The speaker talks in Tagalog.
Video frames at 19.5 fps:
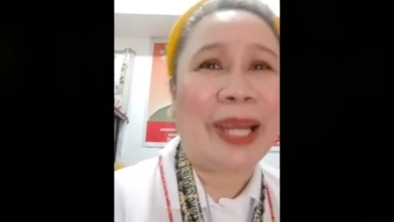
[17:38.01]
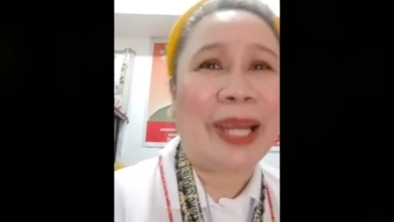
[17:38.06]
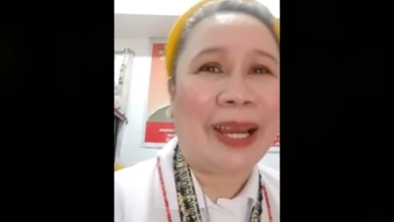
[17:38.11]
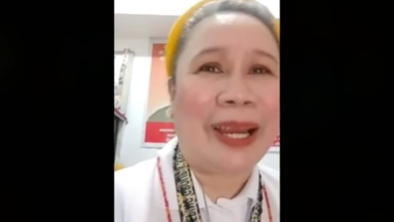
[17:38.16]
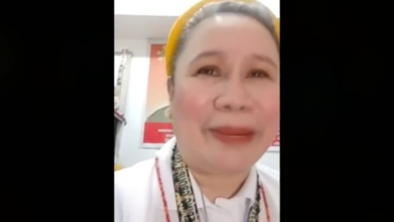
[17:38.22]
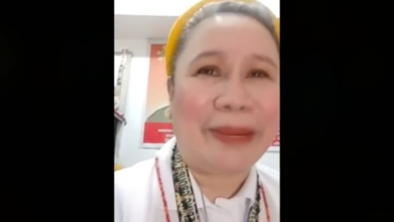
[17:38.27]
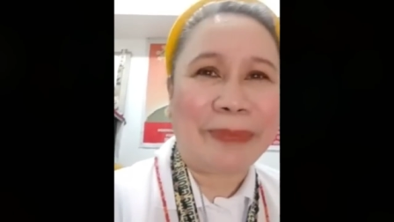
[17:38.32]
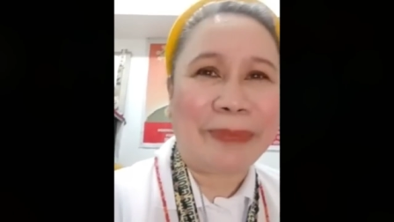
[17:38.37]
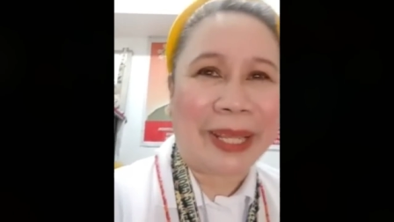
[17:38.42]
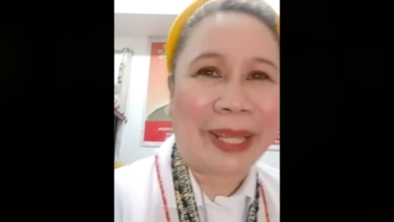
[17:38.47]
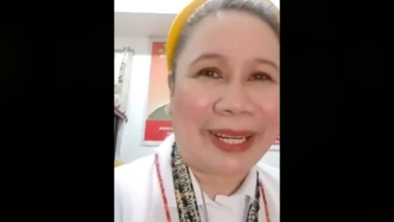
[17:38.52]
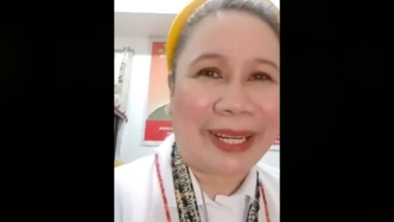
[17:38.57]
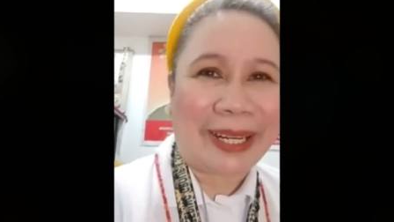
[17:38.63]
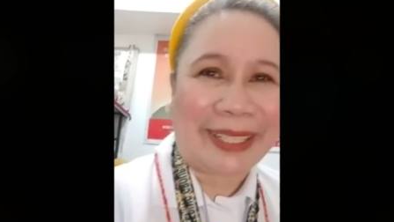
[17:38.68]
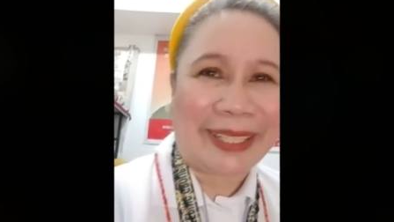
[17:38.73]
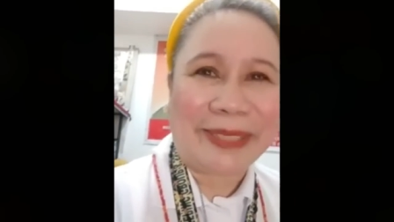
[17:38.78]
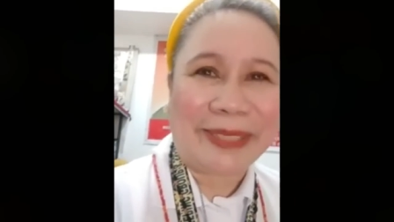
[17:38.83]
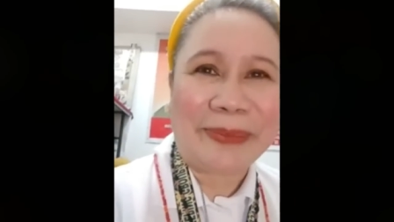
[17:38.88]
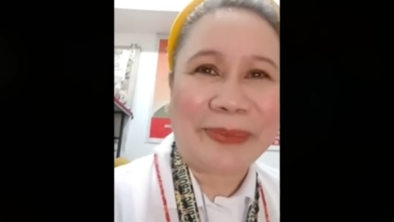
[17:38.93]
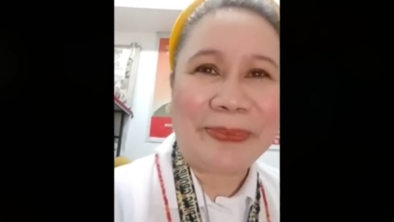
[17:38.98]

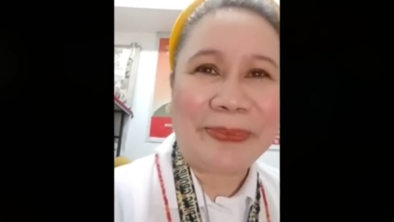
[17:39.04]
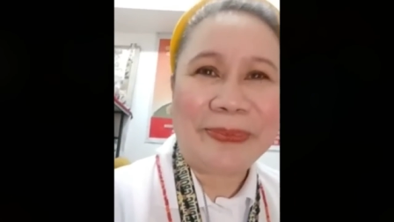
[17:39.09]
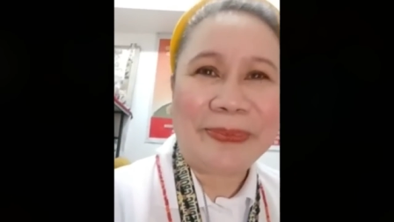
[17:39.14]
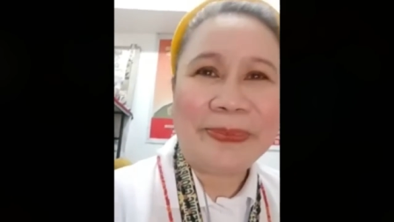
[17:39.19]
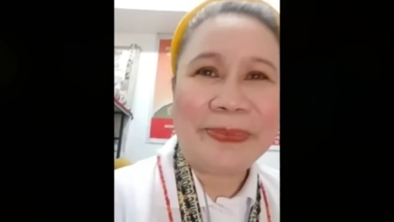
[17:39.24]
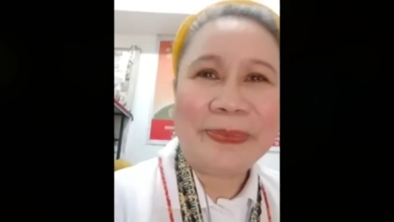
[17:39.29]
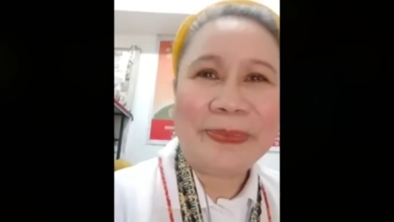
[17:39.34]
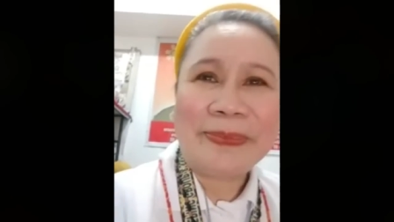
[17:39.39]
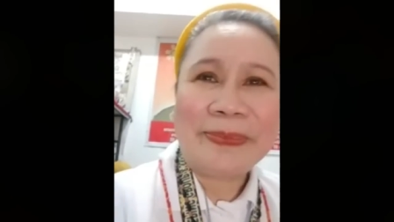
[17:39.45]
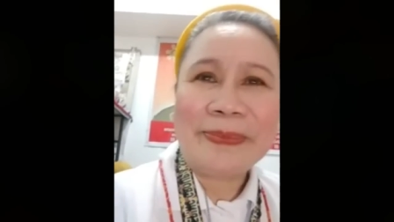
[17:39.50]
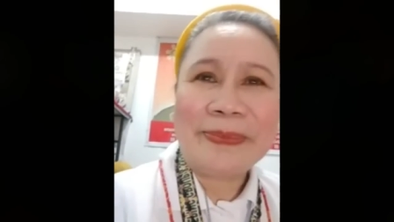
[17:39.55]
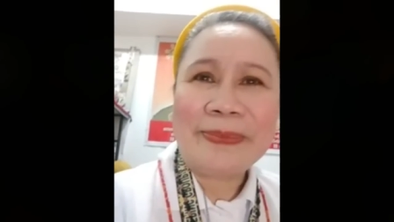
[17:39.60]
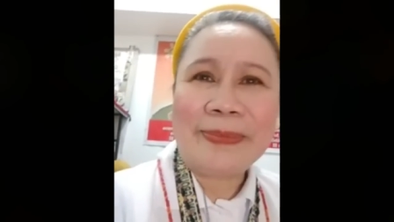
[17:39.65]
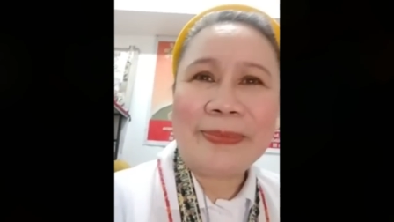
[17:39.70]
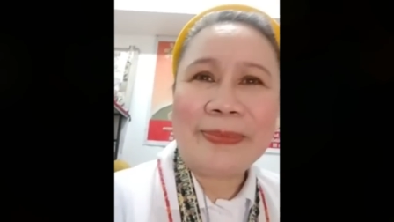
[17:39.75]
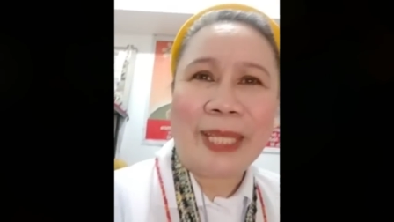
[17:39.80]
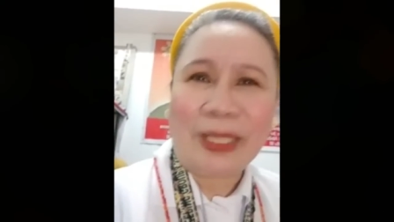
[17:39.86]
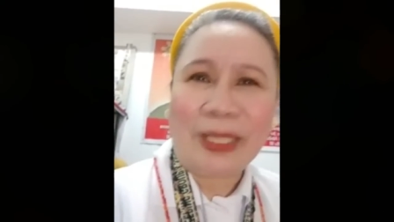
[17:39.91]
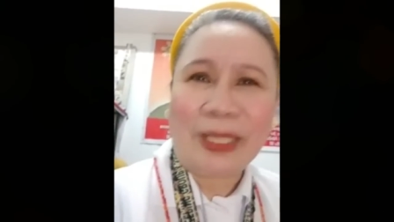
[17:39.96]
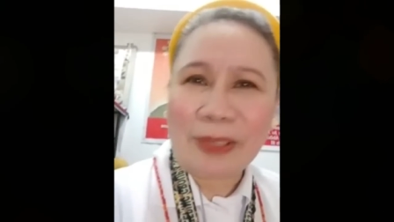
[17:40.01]
Lumantad ang lolo,
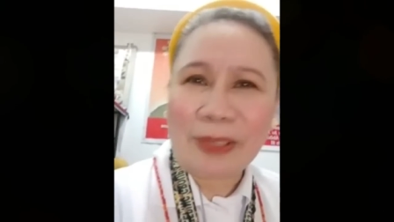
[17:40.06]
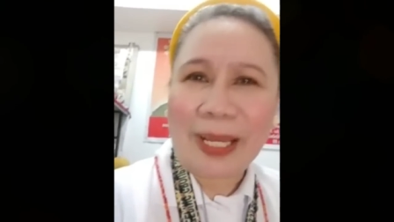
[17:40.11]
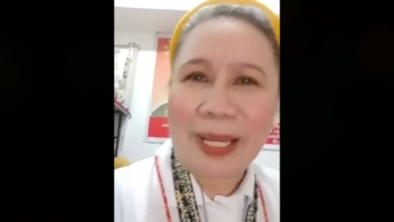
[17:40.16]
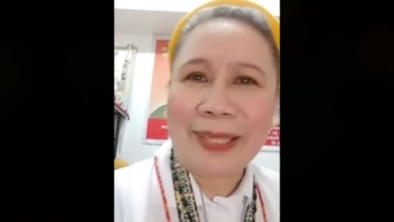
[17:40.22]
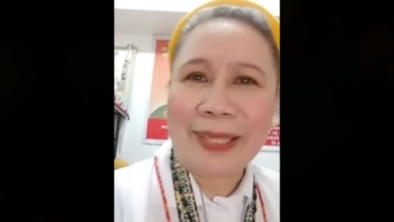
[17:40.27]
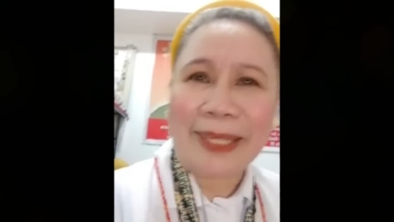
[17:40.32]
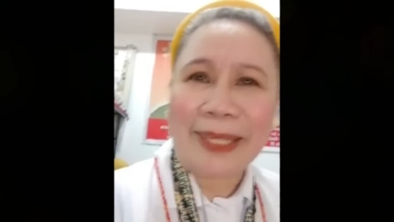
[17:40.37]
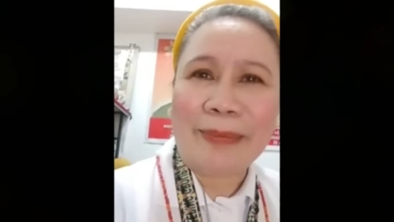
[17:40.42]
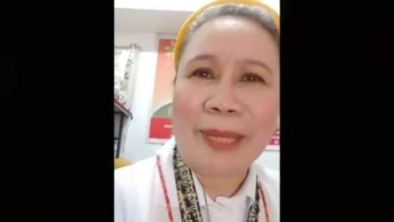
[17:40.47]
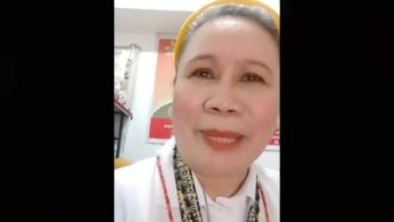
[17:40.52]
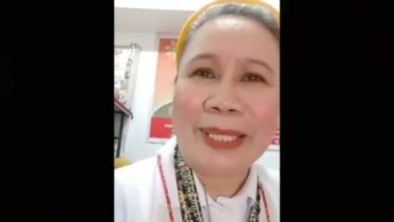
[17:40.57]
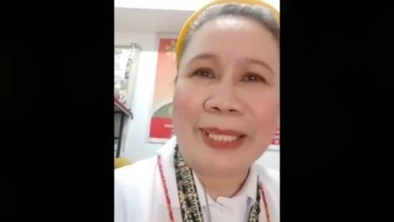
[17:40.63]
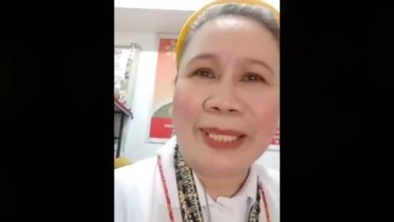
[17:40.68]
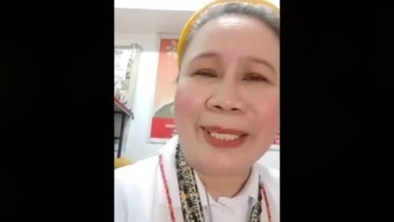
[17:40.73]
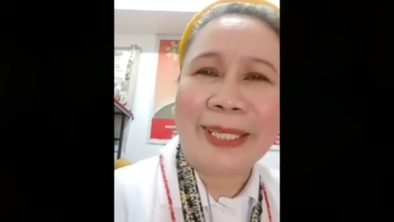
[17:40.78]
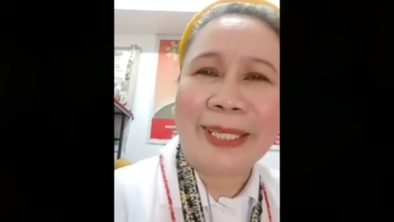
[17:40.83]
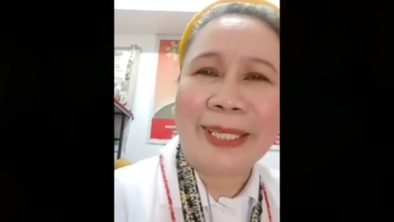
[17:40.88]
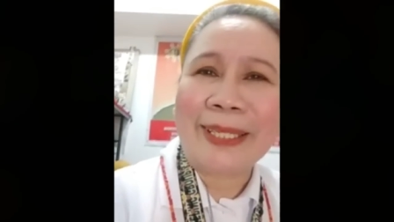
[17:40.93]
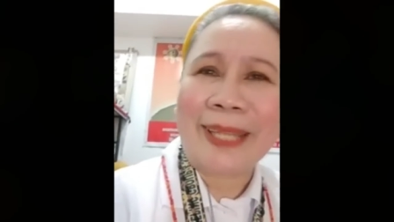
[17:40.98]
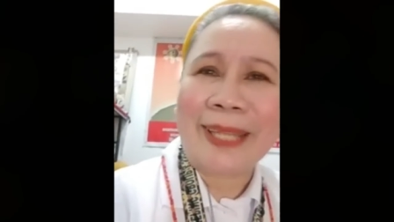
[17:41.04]

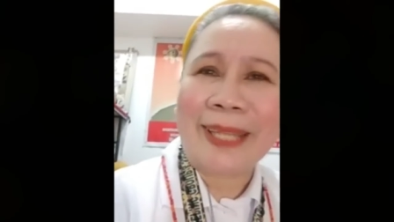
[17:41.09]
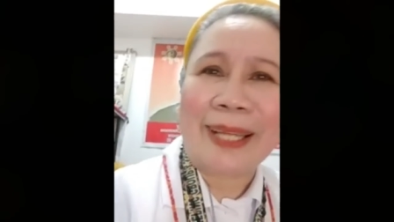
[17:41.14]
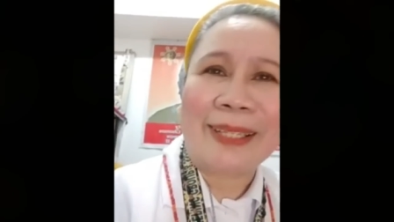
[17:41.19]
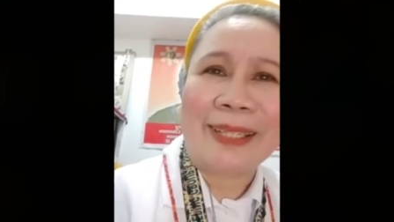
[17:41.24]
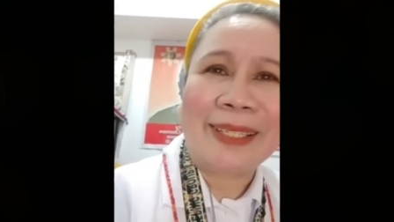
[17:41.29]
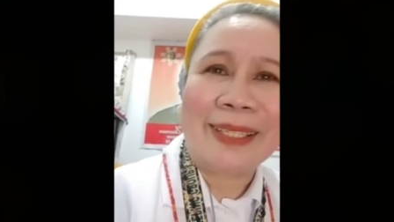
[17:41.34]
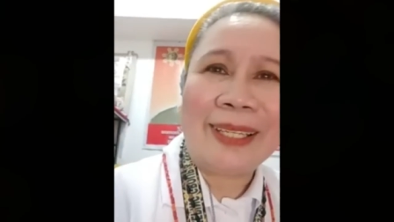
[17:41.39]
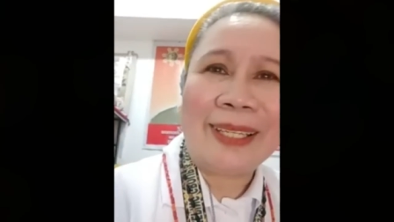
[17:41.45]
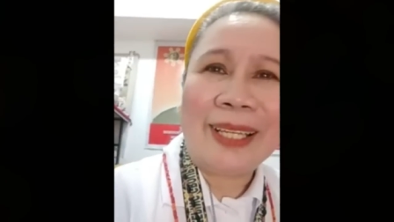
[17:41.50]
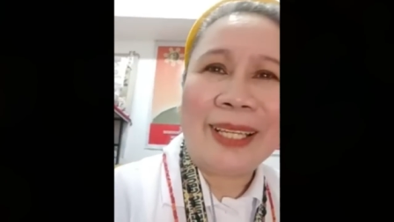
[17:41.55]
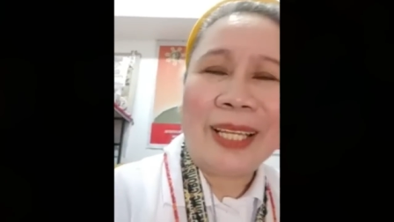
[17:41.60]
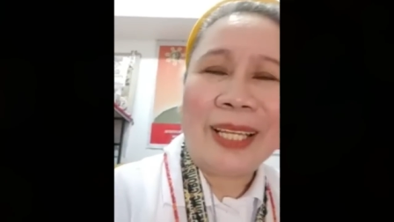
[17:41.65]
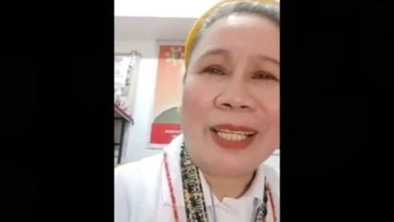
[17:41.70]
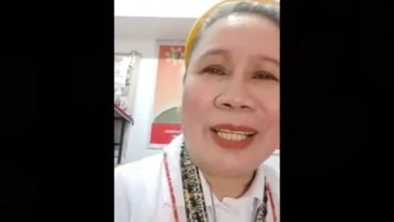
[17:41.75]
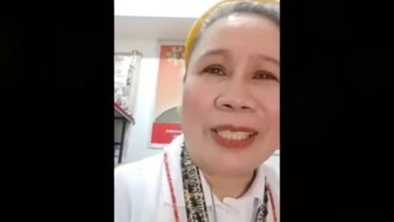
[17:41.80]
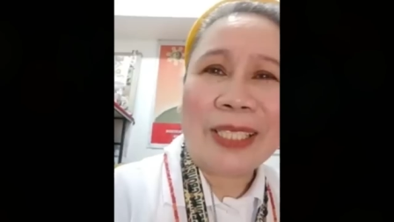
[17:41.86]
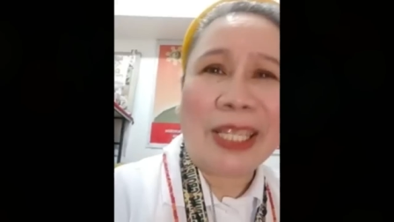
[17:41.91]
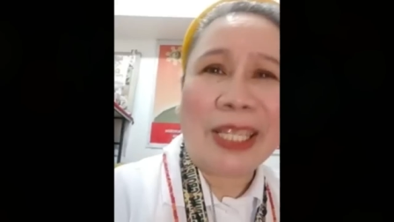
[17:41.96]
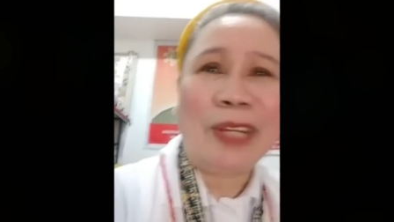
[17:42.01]
nagpakita ang lolo,